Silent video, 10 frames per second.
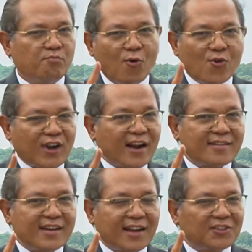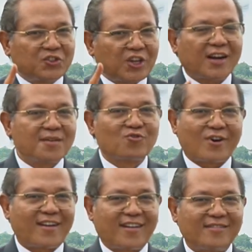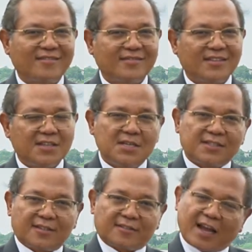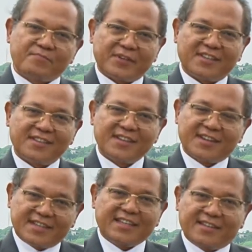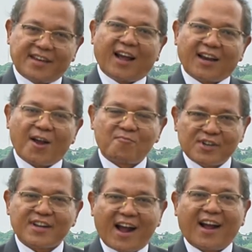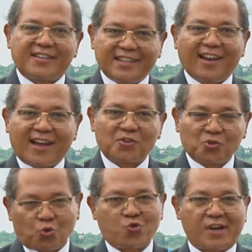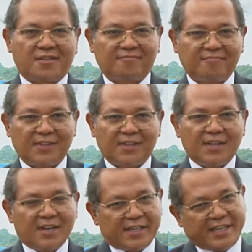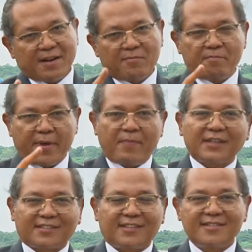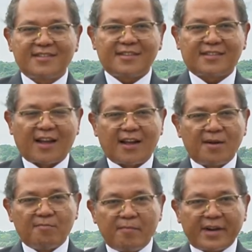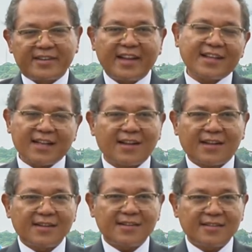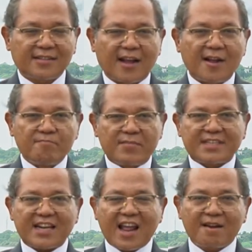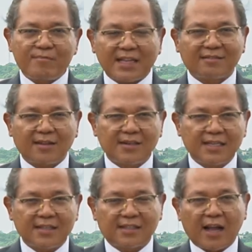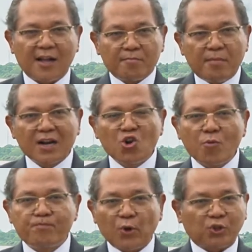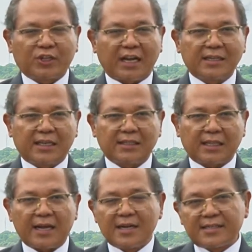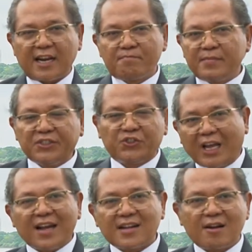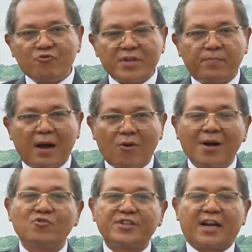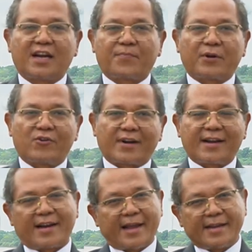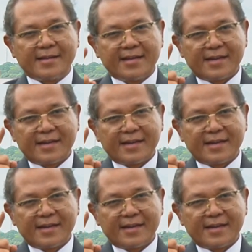bukan dengan cara murahan, tetapi di dalam keadilan Tuhan. Dia membebaskan kita, memerdekakan kita, menyelamatkan kita, meluputkan kita, dan menjaga wibawamu di hadapan orang lain